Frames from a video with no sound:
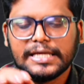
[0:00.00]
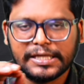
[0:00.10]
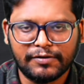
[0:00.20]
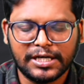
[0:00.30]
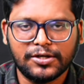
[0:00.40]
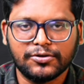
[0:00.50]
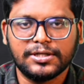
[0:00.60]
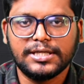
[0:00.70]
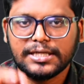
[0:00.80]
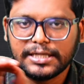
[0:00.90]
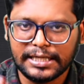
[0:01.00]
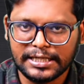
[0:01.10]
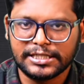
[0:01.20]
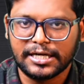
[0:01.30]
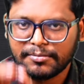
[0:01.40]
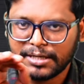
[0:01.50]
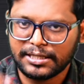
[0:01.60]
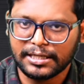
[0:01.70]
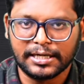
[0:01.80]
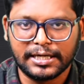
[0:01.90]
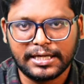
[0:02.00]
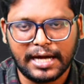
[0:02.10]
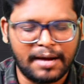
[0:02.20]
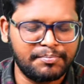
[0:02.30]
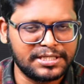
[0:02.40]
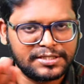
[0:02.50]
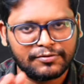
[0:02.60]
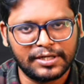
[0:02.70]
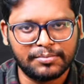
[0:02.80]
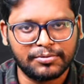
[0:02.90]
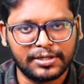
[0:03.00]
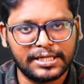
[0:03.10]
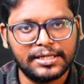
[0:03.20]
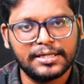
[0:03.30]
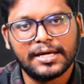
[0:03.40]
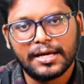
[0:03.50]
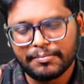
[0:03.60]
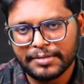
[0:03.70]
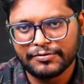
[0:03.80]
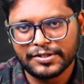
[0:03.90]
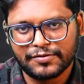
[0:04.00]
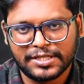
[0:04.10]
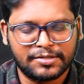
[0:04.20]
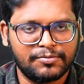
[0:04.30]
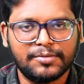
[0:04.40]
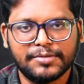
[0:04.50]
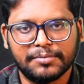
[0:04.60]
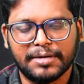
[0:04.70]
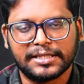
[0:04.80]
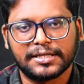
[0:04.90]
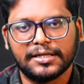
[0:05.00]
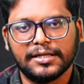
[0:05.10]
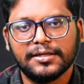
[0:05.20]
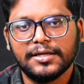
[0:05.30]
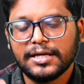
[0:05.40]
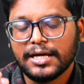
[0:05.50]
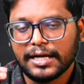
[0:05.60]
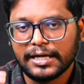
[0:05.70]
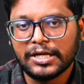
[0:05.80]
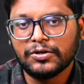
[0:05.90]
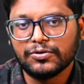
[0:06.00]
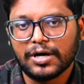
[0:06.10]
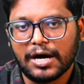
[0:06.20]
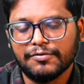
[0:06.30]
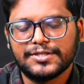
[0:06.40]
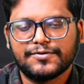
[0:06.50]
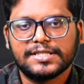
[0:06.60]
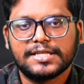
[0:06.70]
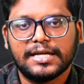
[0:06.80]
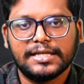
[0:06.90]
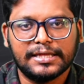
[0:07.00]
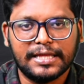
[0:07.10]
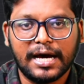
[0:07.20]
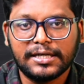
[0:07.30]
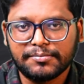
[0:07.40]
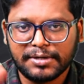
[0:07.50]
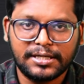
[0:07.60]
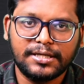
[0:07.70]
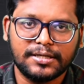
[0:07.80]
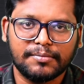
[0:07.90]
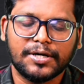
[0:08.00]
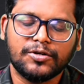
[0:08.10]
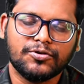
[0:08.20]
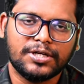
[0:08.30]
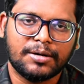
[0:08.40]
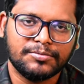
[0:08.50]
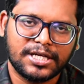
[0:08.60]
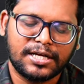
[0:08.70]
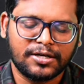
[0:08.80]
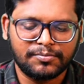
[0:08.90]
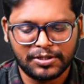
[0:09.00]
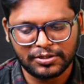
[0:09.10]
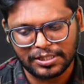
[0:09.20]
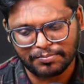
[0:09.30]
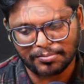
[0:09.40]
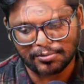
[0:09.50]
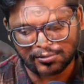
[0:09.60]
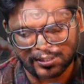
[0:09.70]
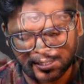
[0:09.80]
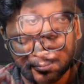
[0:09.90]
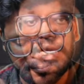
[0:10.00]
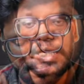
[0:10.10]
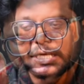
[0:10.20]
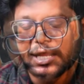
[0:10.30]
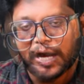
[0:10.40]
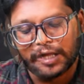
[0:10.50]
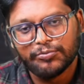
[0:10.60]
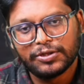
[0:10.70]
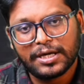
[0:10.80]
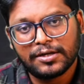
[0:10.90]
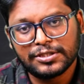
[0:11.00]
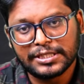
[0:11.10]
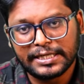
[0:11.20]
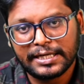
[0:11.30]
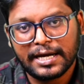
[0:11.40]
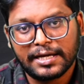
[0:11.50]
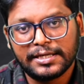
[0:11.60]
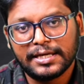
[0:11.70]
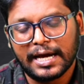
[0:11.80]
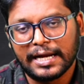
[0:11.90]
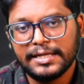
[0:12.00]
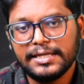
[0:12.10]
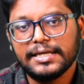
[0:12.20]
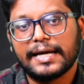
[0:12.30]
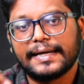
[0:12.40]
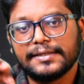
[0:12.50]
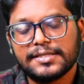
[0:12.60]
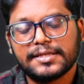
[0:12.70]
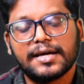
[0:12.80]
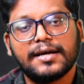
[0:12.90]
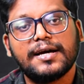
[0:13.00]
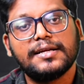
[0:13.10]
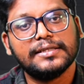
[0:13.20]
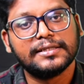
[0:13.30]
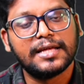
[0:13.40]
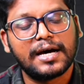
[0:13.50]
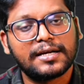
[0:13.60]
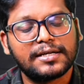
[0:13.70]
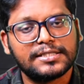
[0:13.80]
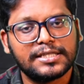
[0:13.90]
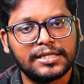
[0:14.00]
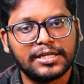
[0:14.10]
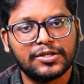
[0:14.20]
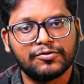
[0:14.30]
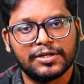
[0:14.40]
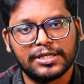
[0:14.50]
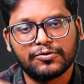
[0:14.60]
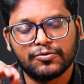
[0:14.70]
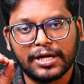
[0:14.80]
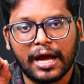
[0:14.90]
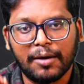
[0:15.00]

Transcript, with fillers: ఈ వీడియోని ఈ క్షణమే ఇక్కడే ఆపేసి వెళ్ళిపోండి మీ విశ్వాసంలో మీరు బతకండి నేను ఆ విశ్వాసాన్ని దాటి మరీ మరికొన్ని అంశాలను మీకు చెప్పబోతున్నాను ఇలా అద్భుతాలు జరిగాయి అని ఖచ్చితంగా నిర్ధారణ జరిగేటువంటి కొన్ని